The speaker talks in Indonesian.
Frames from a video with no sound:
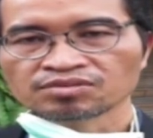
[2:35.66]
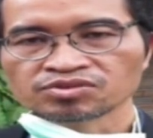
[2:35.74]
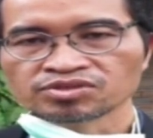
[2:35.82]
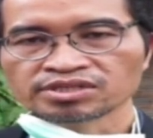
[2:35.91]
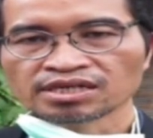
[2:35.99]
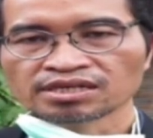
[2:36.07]

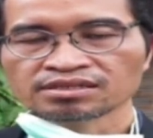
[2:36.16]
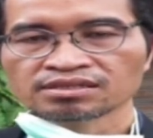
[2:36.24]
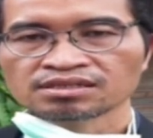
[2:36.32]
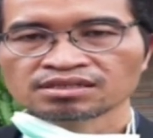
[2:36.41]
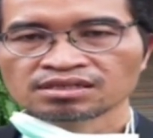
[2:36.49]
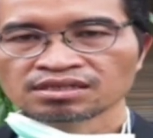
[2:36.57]

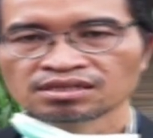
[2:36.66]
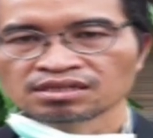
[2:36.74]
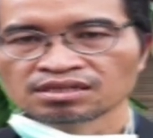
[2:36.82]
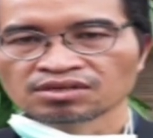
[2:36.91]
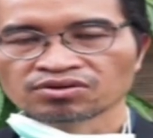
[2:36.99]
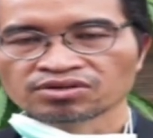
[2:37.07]
Kemudian
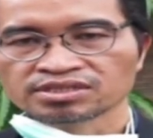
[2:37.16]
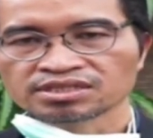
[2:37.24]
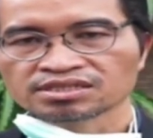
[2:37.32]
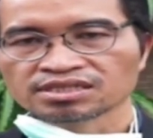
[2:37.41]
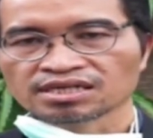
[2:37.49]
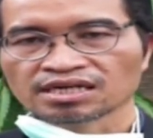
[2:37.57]
uh,
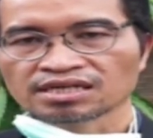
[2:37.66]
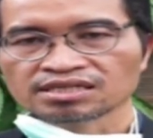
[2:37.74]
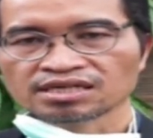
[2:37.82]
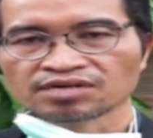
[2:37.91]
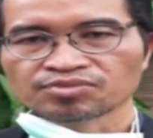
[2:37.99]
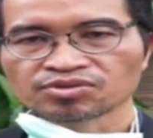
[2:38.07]
logistik
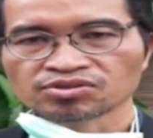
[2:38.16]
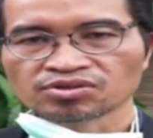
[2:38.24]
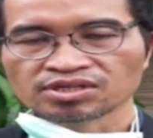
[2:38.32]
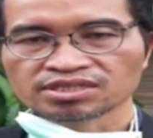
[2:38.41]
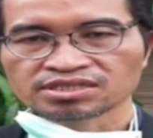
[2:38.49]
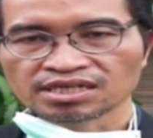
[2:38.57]
terkait dengan
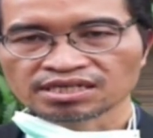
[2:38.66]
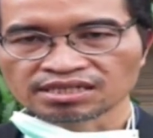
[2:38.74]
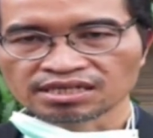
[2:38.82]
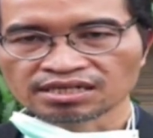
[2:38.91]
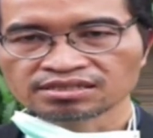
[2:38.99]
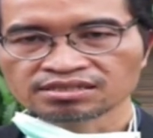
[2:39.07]
protokol
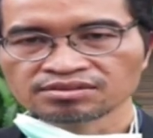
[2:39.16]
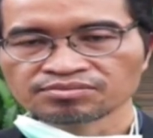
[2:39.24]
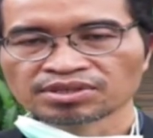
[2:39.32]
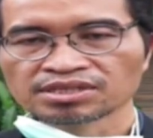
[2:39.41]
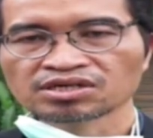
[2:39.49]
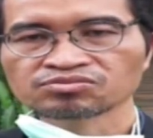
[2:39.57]
kesehatan
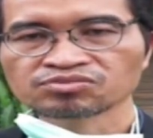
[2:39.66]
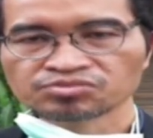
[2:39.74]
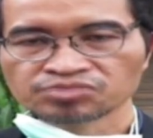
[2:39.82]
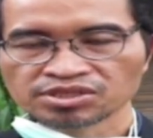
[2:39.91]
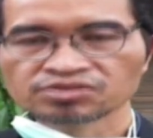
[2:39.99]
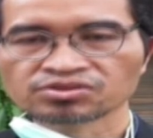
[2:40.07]
pada
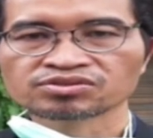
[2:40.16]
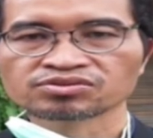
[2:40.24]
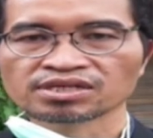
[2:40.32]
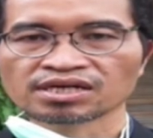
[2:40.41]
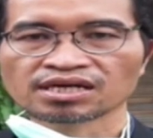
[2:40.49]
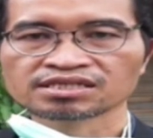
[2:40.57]
umumnya juga
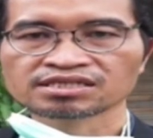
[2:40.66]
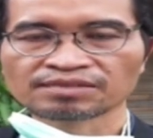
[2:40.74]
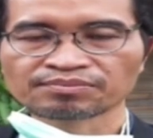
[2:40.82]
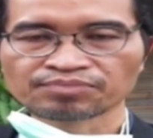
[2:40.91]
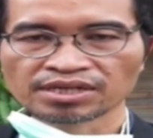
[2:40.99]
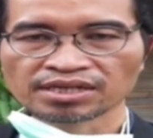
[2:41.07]
sudah
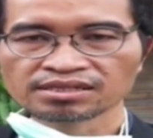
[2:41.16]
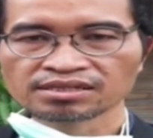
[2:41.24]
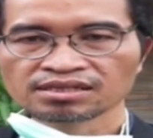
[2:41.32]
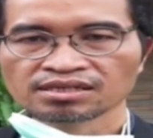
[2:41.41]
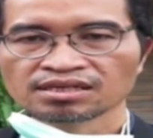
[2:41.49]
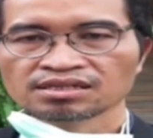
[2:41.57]
sampai.
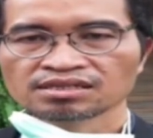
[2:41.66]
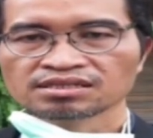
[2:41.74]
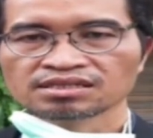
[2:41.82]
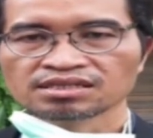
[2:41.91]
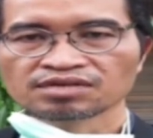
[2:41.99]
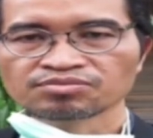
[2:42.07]

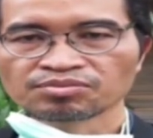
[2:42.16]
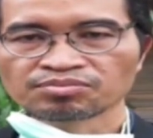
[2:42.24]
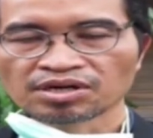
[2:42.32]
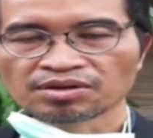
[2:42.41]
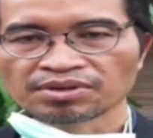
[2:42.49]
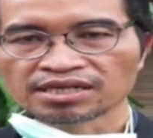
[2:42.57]
Tinggal
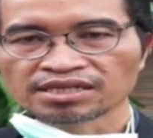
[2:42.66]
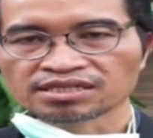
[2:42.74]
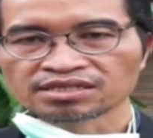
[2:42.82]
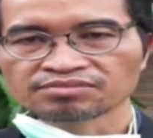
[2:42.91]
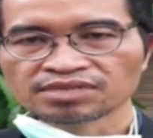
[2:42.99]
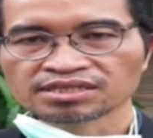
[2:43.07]
beberapa
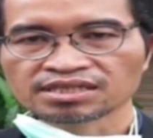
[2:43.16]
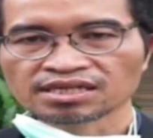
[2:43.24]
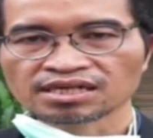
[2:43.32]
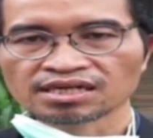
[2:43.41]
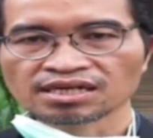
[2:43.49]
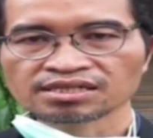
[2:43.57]
item
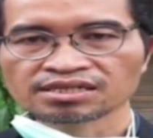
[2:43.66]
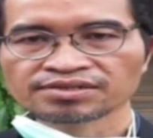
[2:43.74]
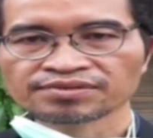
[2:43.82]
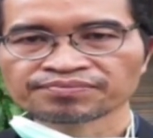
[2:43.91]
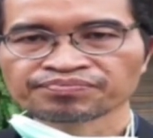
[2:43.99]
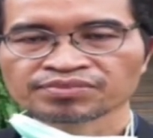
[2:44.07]
antara
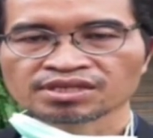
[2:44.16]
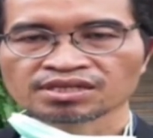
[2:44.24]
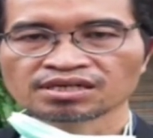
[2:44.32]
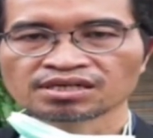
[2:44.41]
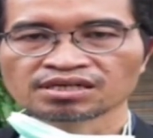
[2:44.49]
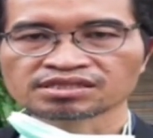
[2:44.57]
lain
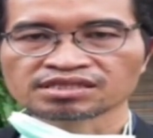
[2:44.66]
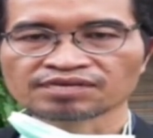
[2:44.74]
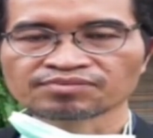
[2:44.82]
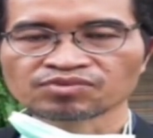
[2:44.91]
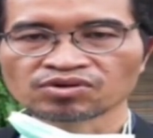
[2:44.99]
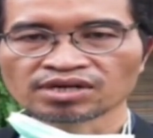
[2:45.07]

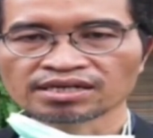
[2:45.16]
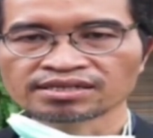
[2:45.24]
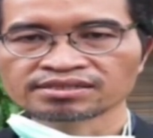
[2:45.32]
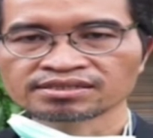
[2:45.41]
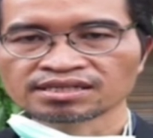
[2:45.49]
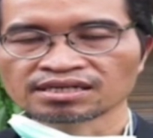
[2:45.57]

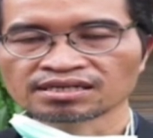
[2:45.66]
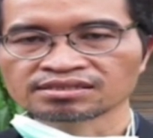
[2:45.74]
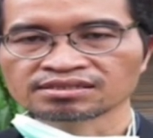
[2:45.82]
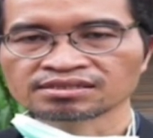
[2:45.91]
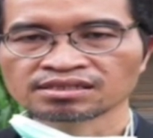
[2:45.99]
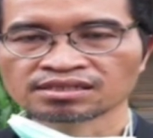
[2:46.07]
termogan
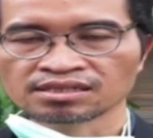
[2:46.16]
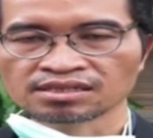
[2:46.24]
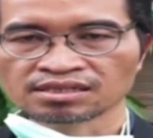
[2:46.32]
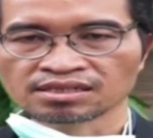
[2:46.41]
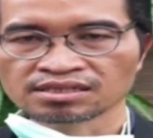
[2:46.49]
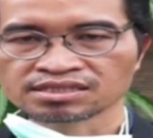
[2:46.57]
dan
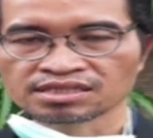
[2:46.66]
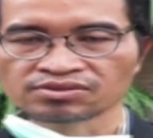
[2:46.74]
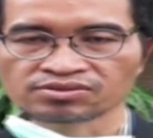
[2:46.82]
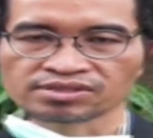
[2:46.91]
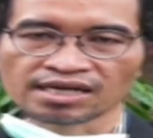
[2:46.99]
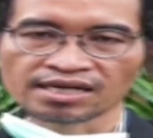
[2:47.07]

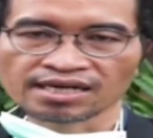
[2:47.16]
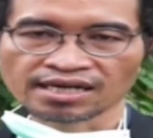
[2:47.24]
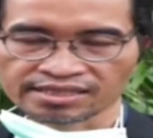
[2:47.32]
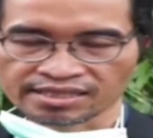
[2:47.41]
sarung tangan